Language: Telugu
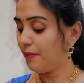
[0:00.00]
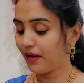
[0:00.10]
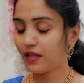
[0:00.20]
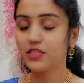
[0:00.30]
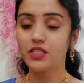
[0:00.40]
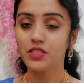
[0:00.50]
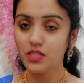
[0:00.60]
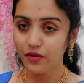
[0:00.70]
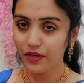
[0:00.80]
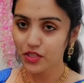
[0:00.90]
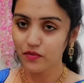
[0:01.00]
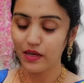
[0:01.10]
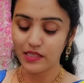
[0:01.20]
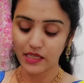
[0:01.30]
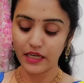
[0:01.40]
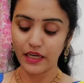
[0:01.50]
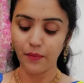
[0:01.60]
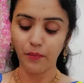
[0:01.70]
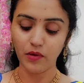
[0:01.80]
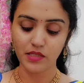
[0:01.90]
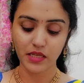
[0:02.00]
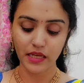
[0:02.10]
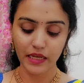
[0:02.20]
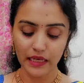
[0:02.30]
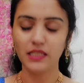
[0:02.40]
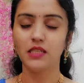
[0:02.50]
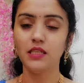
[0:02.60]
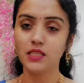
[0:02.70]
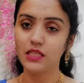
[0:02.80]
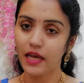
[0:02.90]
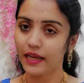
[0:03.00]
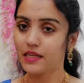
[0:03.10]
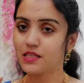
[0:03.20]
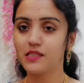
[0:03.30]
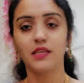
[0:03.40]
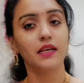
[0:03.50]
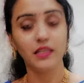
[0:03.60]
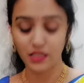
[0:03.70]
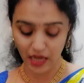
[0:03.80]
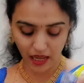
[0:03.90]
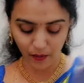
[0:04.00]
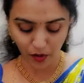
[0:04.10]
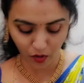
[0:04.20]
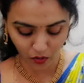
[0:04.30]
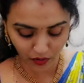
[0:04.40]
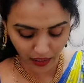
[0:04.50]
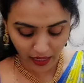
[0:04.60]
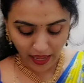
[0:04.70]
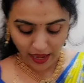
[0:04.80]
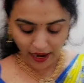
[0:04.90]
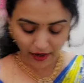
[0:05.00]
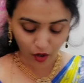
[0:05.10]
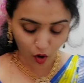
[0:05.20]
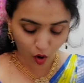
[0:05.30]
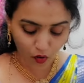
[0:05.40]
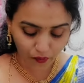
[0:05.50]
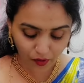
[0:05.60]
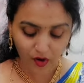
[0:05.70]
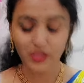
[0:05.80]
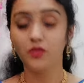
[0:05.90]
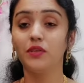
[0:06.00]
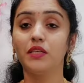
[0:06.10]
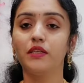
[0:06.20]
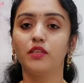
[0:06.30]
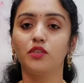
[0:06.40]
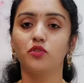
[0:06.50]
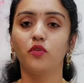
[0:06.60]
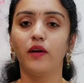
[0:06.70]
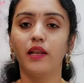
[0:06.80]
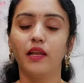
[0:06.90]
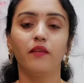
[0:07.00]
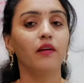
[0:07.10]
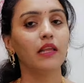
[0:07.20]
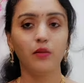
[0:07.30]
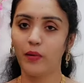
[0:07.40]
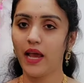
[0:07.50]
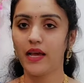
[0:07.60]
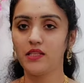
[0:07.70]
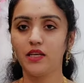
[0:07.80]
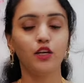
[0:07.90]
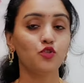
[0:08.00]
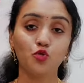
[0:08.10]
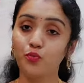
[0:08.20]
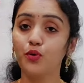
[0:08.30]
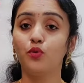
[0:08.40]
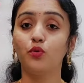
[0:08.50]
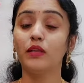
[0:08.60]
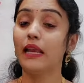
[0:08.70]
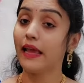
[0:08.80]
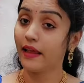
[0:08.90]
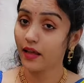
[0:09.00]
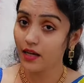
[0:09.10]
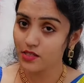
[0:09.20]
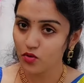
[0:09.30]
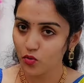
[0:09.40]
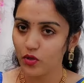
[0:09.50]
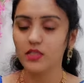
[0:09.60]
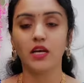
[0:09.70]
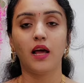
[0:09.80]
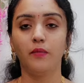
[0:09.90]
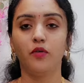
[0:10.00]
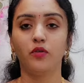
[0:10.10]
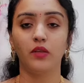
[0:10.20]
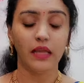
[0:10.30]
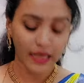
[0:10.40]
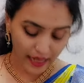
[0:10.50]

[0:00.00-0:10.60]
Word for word: మనకి చిన్న చిన్న ఫెస్టివల్స్కి టెంపుల్స్కి ఇలా చిన్న చిన్న అకేషన్స్కి అయితే చాలా బాగుంటుంది అండ్ లాంగ్ ఫ్రాక్స్ డిజైన్ చేసుకోవాలి కావాలి అనే వాళ్ళు ఇది ప్లాన్ చేయండి సూపర్ ఉంటుంది లెహెంగాస్ కూడా చాలా బాగుంటుంది